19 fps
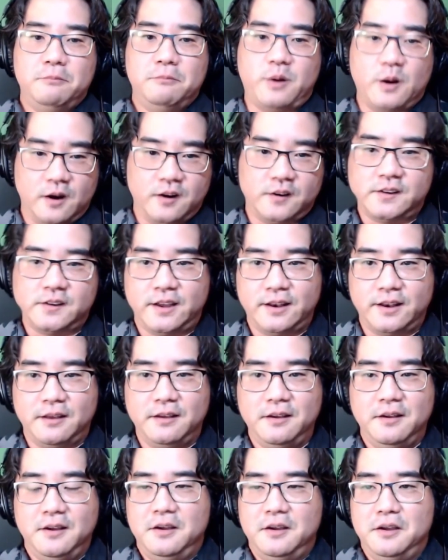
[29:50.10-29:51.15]
勇敢
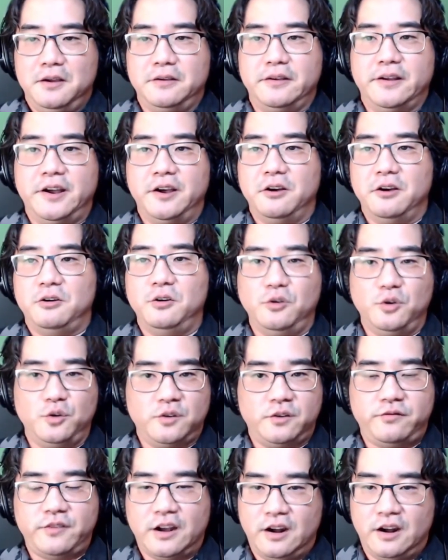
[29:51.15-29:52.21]
な、えー、聖者の
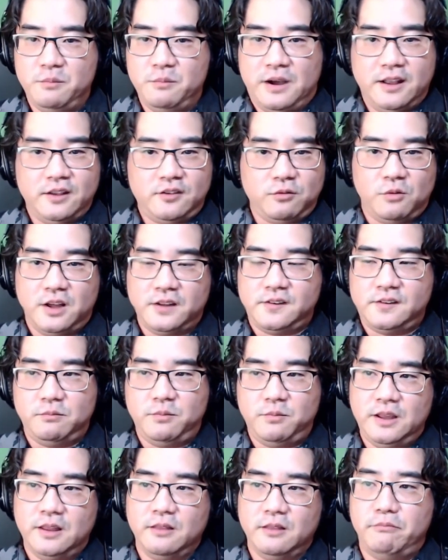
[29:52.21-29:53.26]
ヒーローのようなことはで
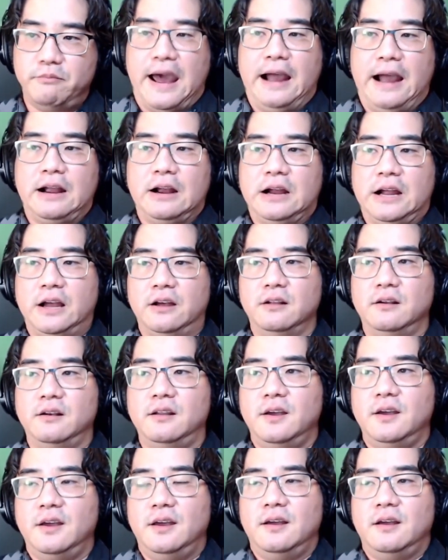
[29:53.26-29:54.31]
きないかもしれませ
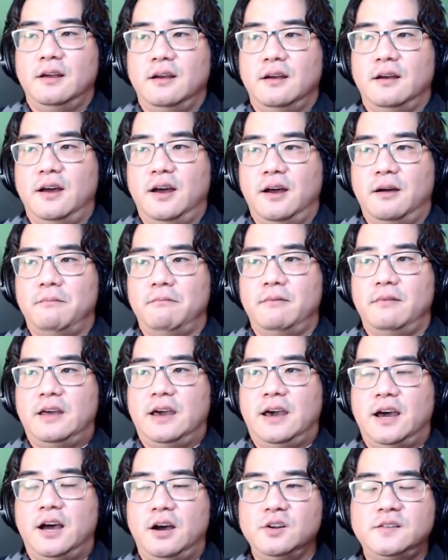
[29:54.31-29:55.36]
んが、
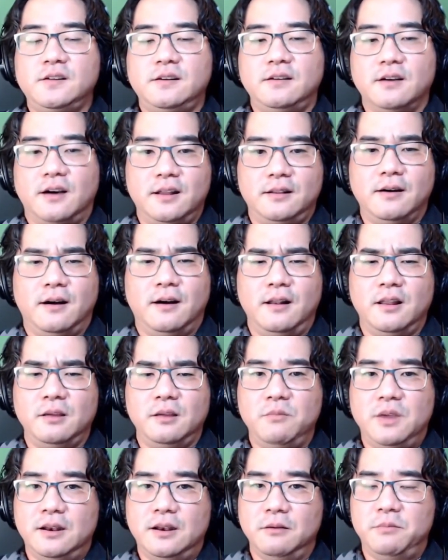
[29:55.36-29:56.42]
えー、神様はどの
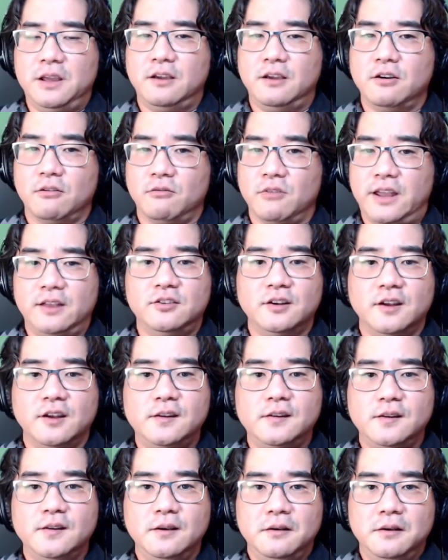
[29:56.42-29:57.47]
ように
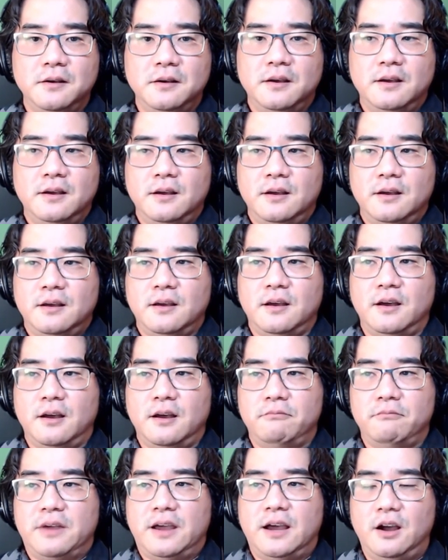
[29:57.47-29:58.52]
私
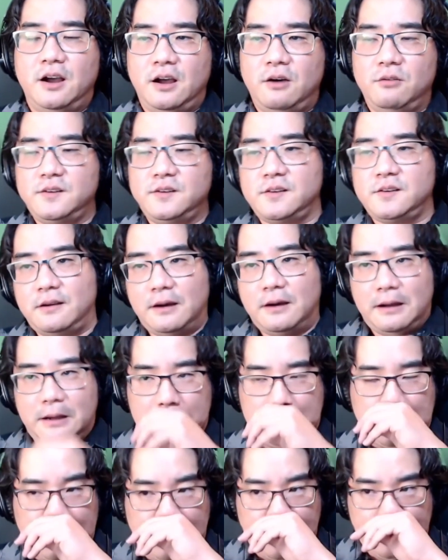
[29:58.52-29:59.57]
にえ気を
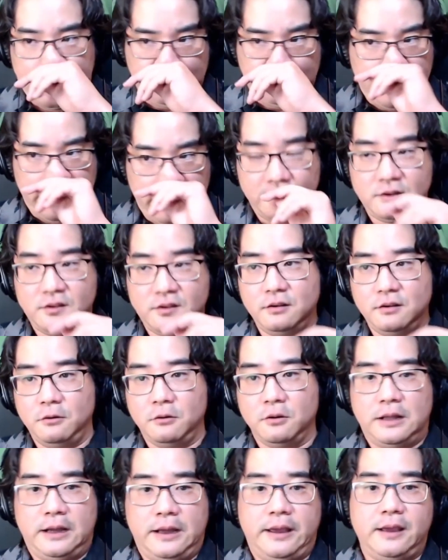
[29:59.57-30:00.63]
持の
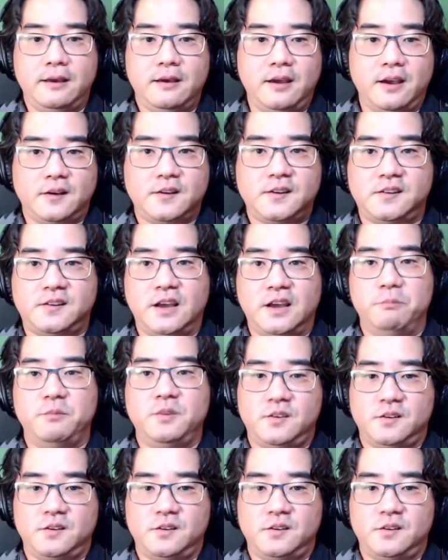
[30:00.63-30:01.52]
な働きをするよ